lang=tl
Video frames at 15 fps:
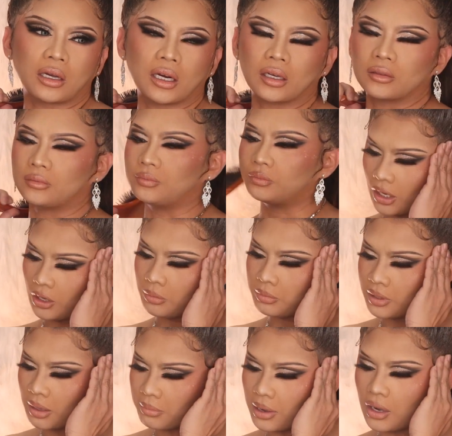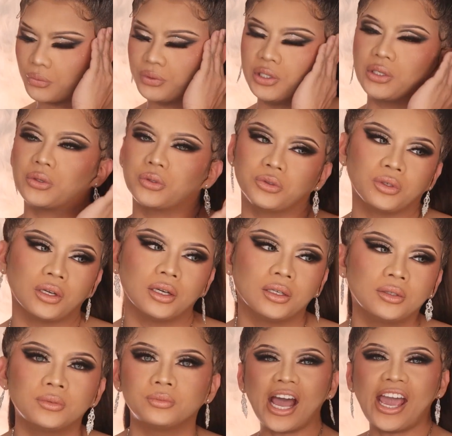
Parang ngayon binabawi ko na.